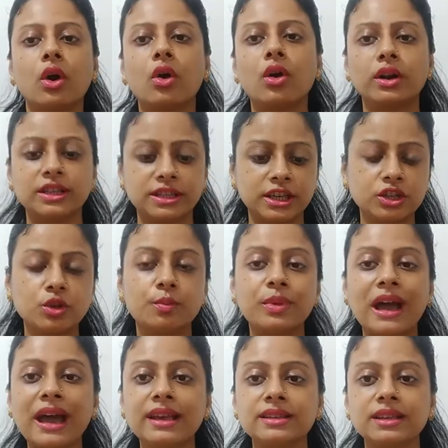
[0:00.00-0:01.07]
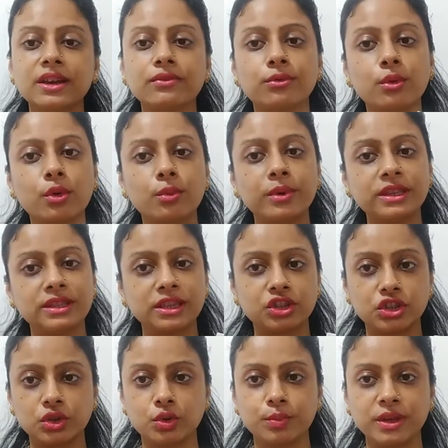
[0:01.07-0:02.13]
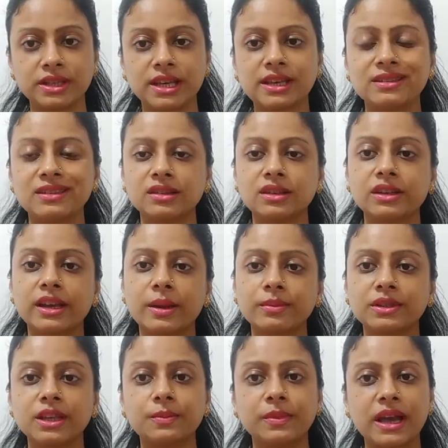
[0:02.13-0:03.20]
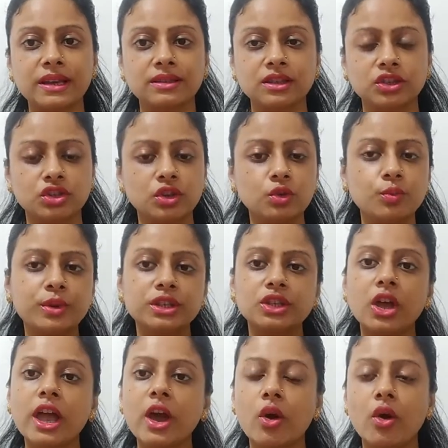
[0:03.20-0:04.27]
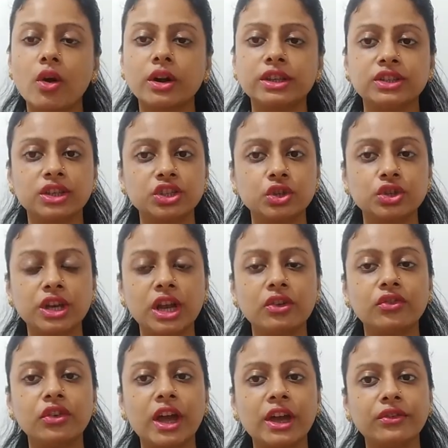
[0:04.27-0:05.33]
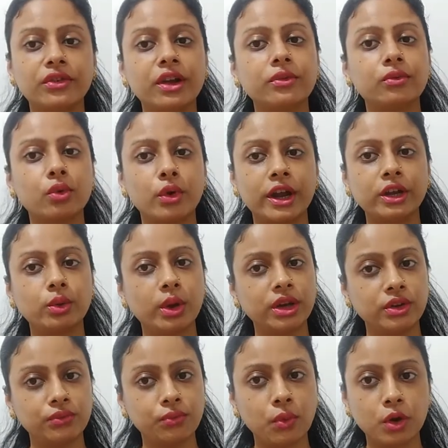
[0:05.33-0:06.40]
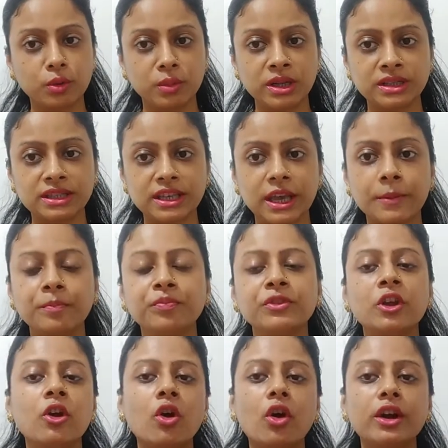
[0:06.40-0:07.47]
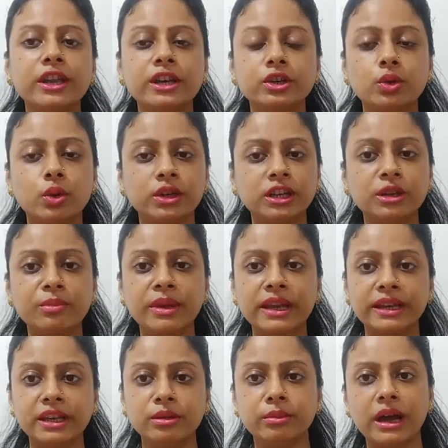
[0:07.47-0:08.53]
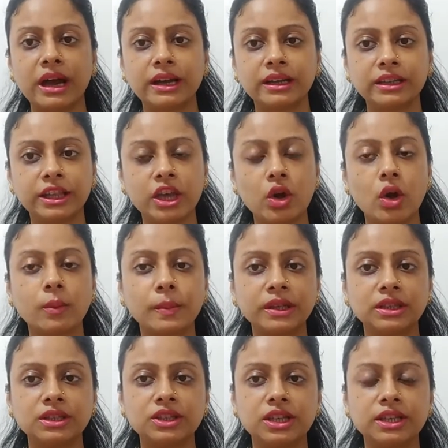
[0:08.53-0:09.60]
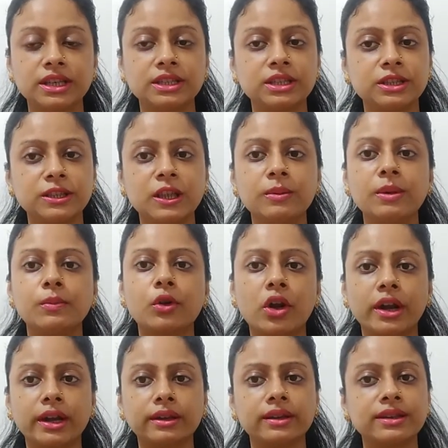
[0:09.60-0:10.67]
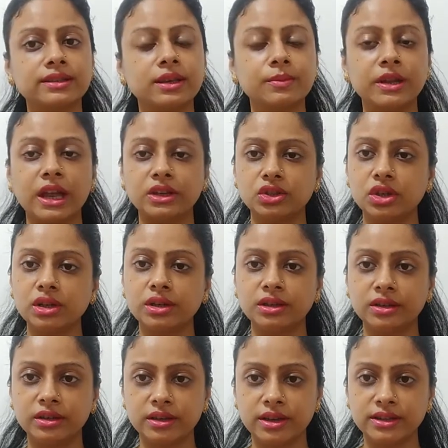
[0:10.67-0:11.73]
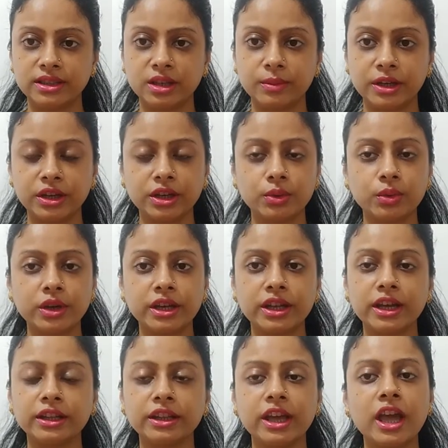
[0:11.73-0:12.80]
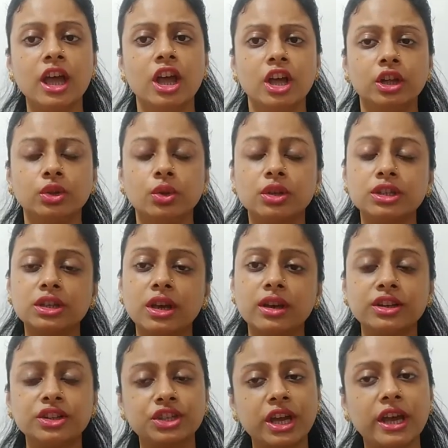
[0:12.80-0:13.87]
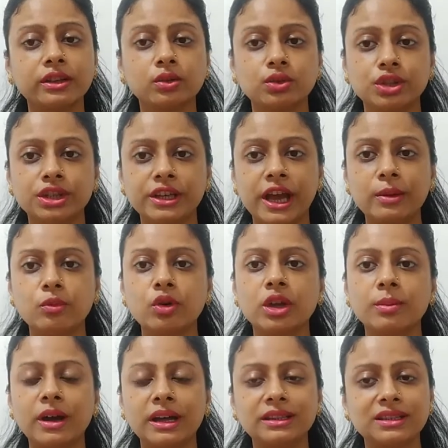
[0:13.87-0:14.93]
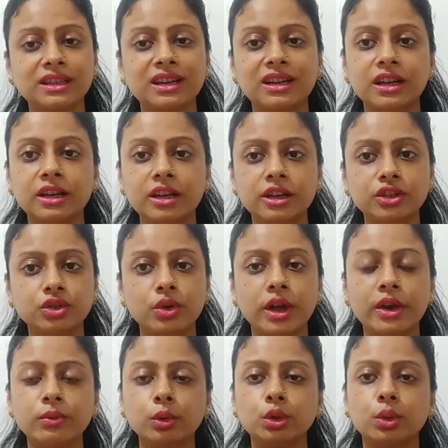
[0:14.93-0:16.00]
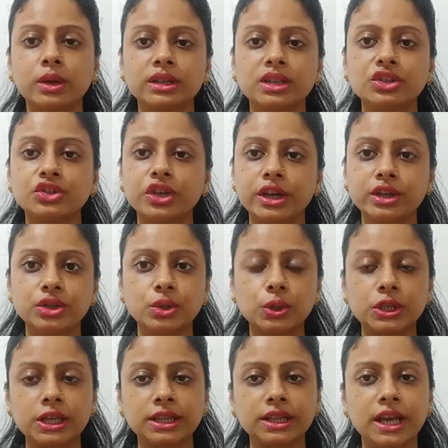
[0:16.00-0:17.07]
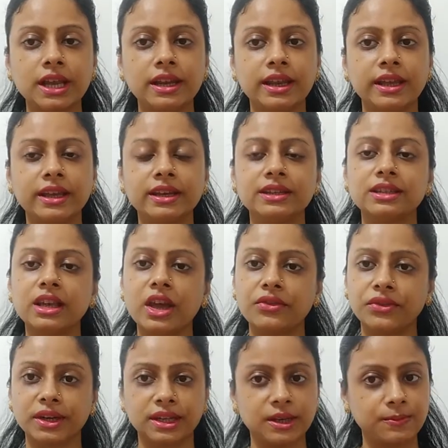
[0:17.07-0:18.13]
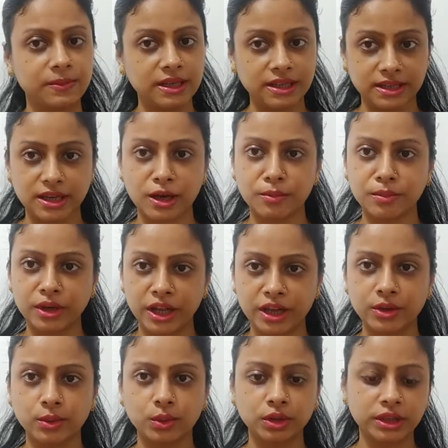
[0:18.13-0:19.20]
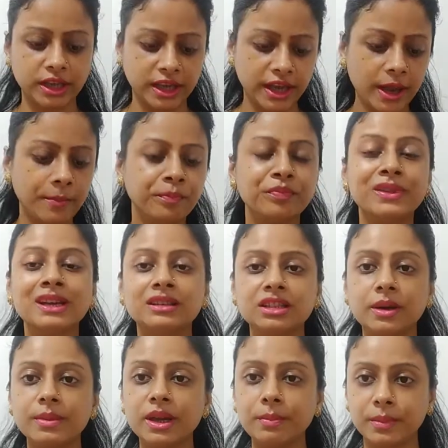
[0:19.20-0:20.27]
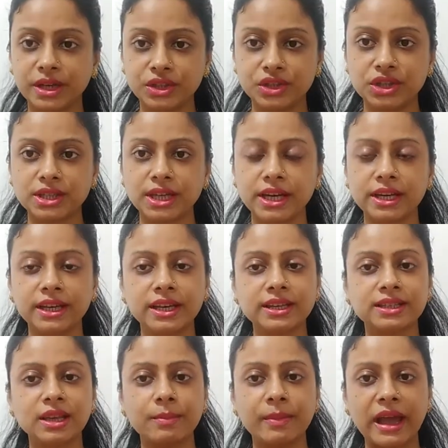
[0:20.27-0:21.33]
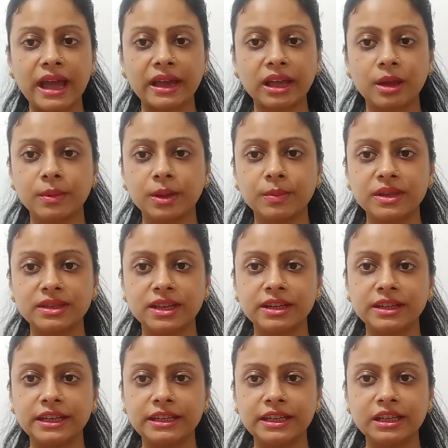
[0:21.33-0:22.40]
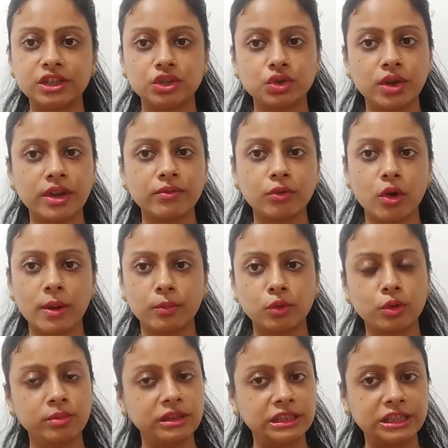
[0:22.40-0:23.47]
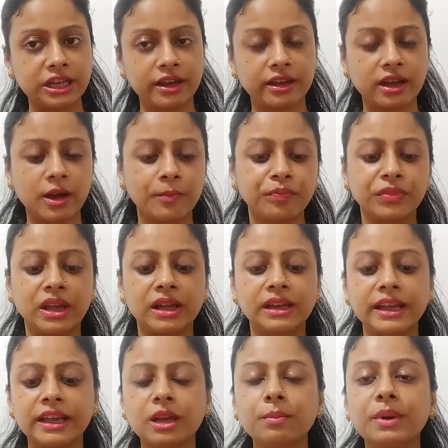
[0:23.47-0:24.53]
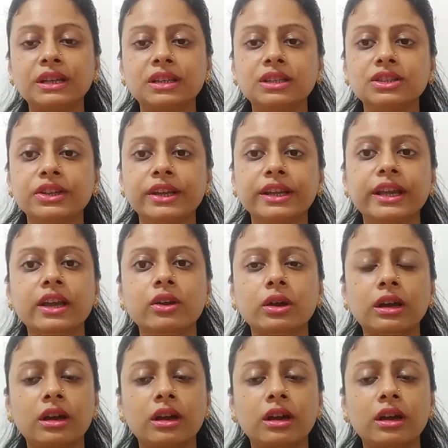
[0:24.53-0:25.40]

और इसके जो प्राइस है वो भी सिक्सटी रुपीज़ है सिक्सटी ग्राम्स के प्राइस सिक्सटी रुपीज़ है और इसकी जो शेल्फ लाइफ है वो है ट्वेंटी फोर मंथ्स के और ये टोटली मेड इन भारत है और पतंजलि पतंजलि के जितने भी प्रोडक्ट हैं सब नेचुरल इंग्रेडिएंट्स से बने हुए रहते हैं तो शायद कुछ ही टाइमों के बाद इसके कलर जो है वो थोड़ा सा चेंज हो सकता है लेकिन इसके इफेक्टिवनेस कम नहीं होते हैं जब ये परचेस करेंगे इसके बैक कवर पे इसके डिटेल्स जो है वो आपको मिल जाएगा लेकिन पतंजलि के